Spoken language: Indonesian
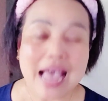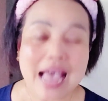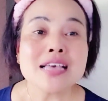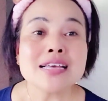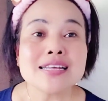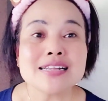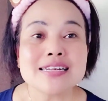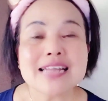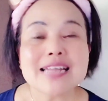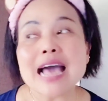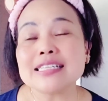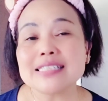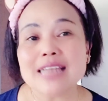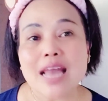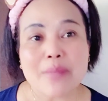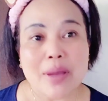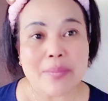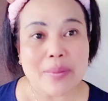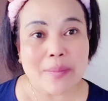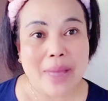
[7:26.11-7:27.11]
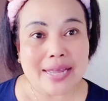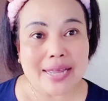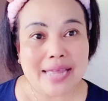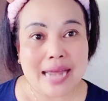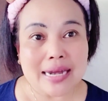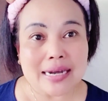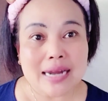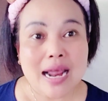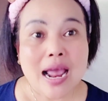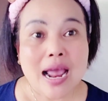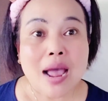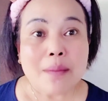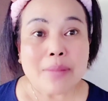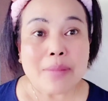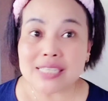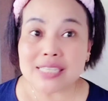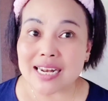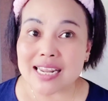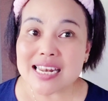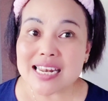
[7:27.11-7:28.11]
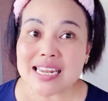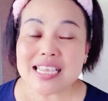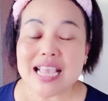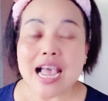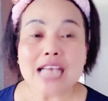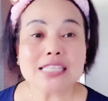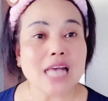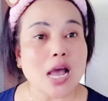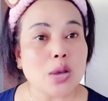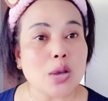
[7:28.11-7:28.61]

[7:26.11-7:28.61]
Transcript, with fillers: Mm-hmm. Dan selama pemakaian masker ini guys,